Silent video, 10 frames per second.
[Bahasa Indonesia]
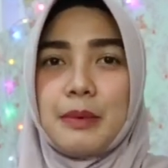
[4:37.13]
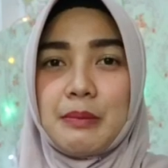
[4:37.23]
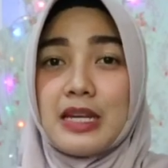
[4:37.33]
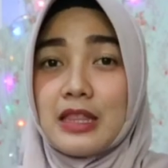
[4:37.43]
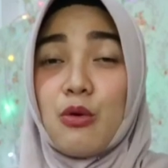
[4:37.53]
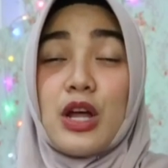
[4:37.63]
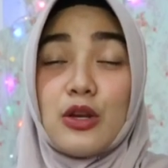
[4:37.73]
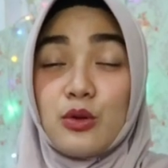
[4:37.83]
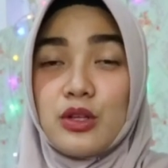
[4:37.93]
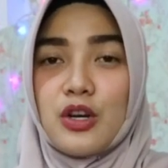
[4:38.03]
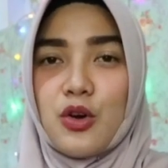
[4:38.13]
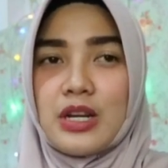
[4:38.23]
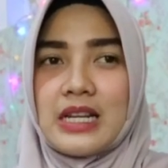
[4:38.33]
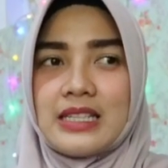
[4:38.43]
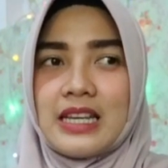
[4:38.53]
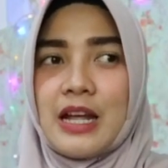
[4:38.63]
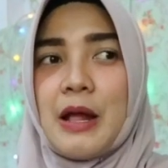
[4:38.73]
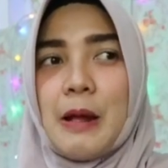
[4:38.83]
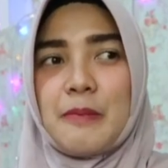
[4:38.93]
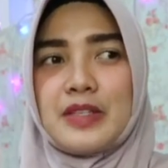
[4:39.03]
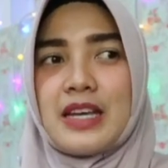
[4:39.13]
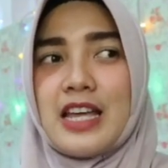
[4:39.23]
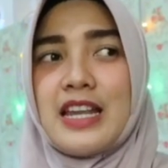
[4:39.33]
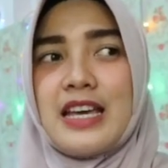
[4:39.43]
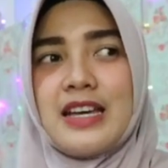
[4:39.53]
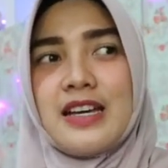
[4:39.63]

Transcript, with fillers: pemberitahuan dulu ke orangnya misalkan